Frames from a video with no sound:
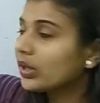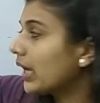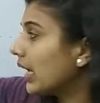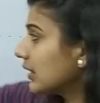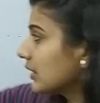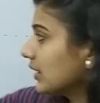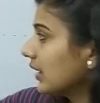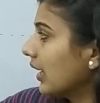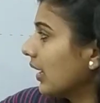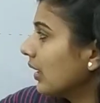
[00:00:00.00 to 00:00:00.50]

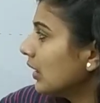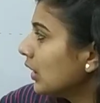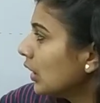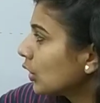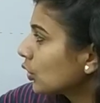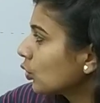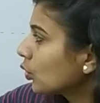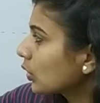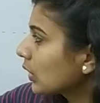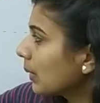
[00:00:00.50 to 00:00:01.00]
कहते हैं
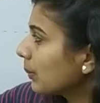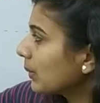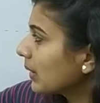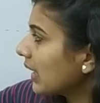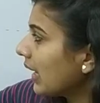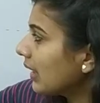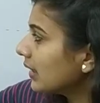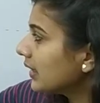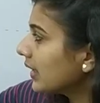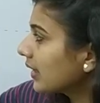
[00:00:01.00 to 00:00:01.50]
क्योंकि हमने
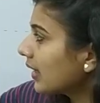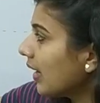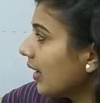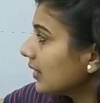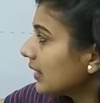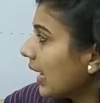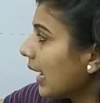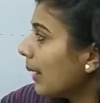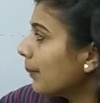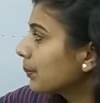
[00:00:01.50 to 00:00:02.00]
यहाँ देखा
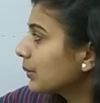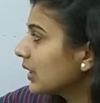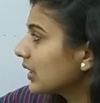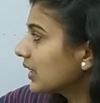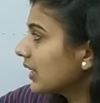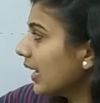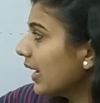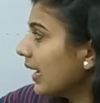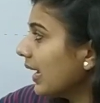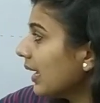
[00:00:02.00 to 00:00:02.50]
यहाँ आपके
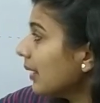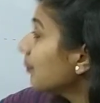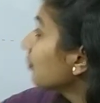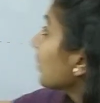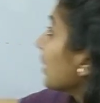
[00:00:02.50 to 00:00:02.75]
क्या है